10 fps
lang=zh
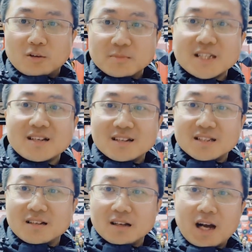我们在现场
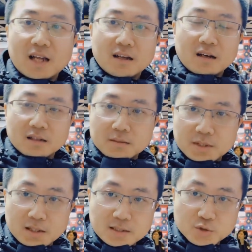其实已经看到了，那
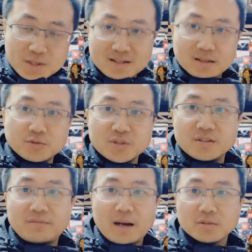么算上最
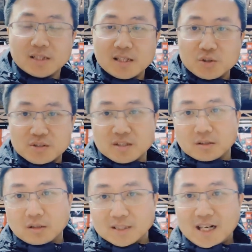新发布的这六支
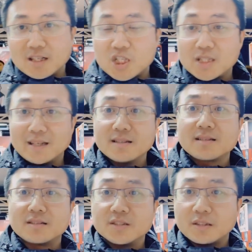镜头，加上之前的
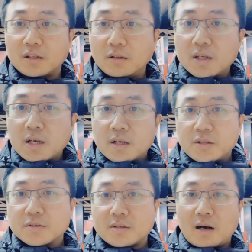四支镜
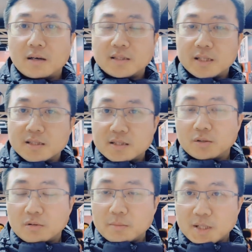头，EOS R 的这个系
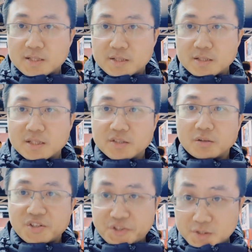统里面其实已经
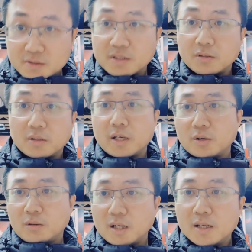有了十支镜头可
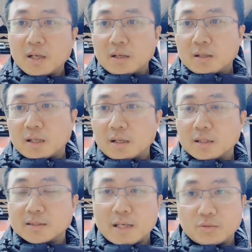以用了。
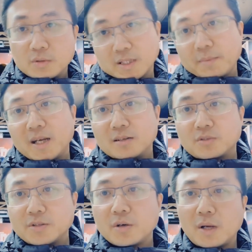呃，在如果再配上
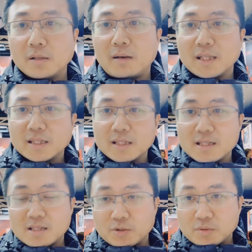转接环的话，你可
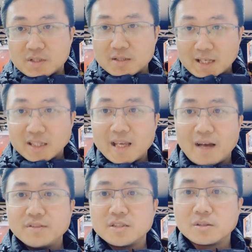以使用之前的
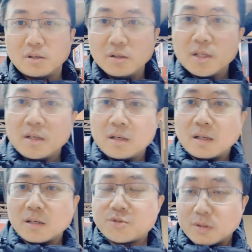EF 镜头，
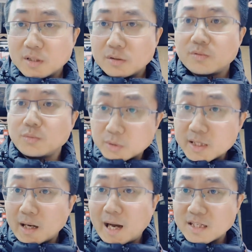呃，选择的余
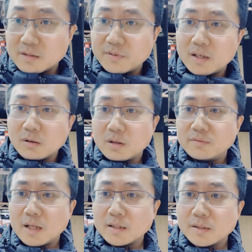地还是非常宽泛